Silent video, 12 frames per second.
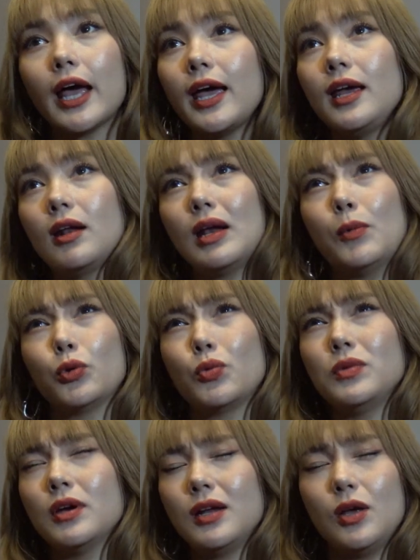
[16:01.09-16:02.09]
tay đó là một
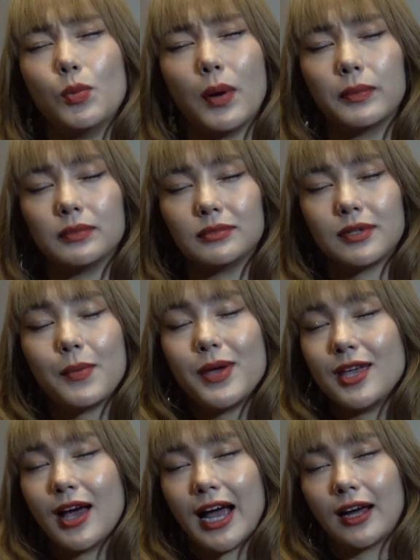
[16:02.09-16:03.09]
trong những cái điều mà tới
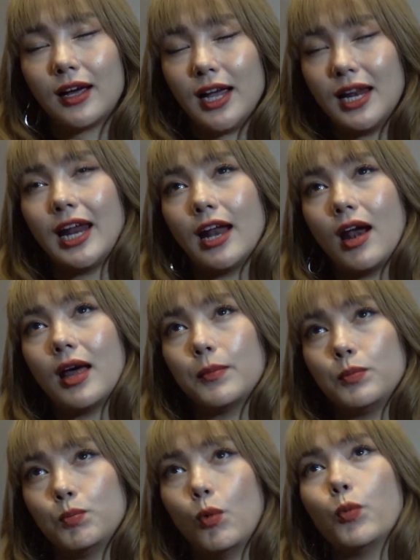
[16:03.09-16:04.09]
bây giờ hằng nghĩ là đó là
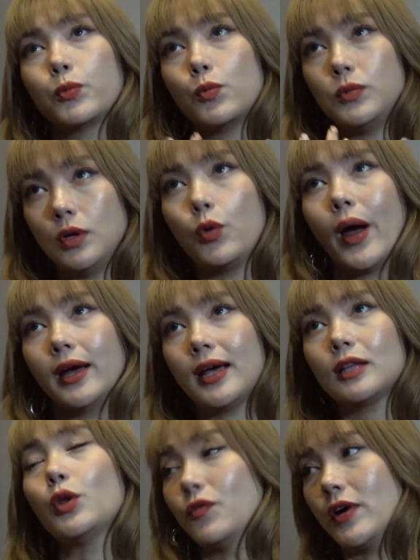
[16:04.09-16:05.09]
một trong những khoảnh
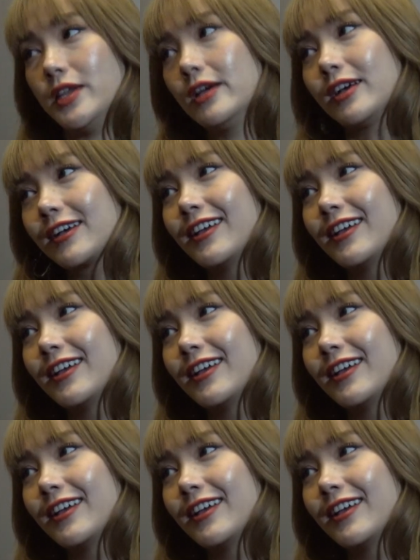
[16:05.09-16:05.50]
khắc tuyệt vời nhất